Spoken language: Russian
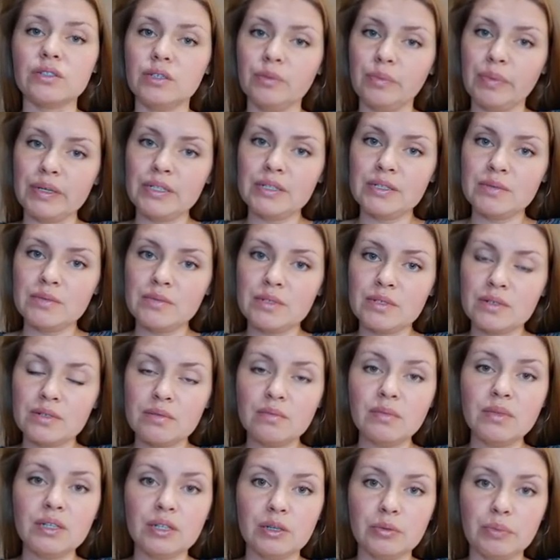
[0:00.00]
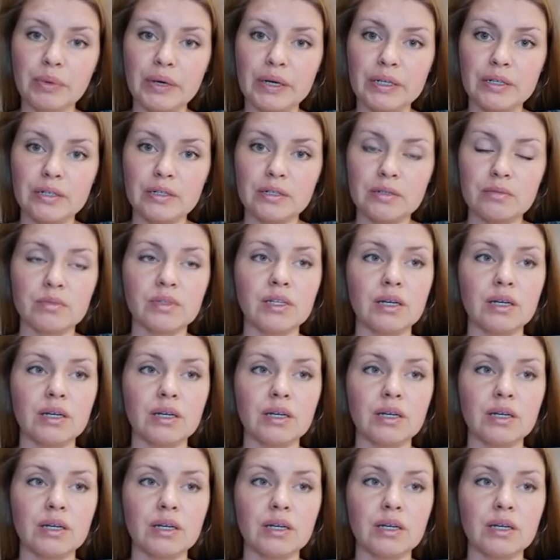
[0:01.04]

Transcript: и по тем ценам, и по этим.